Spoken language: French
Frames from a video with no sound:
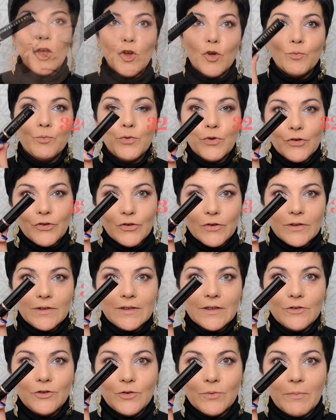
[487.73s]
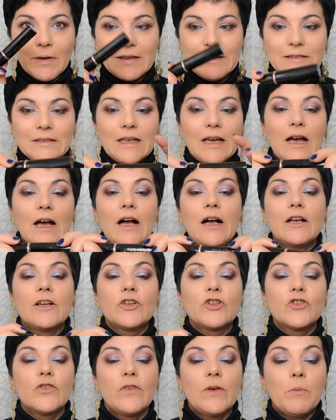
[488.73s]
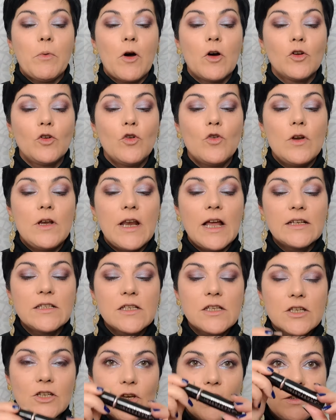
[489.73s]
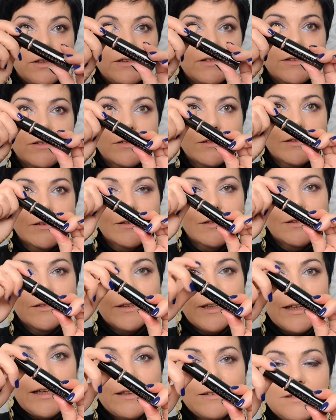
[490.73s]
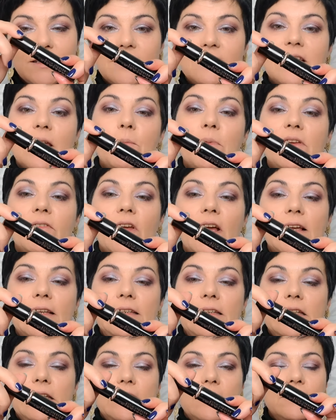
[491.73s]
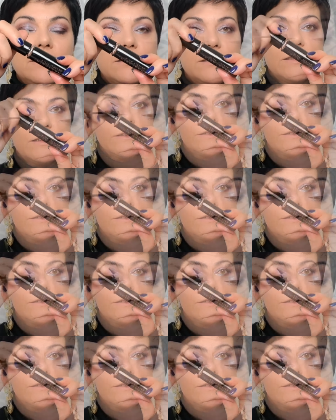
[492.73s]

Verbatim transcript: Pour ce qui est du mascara, je vais prendre le Lash Cult d'Anastasia Beverly Hills.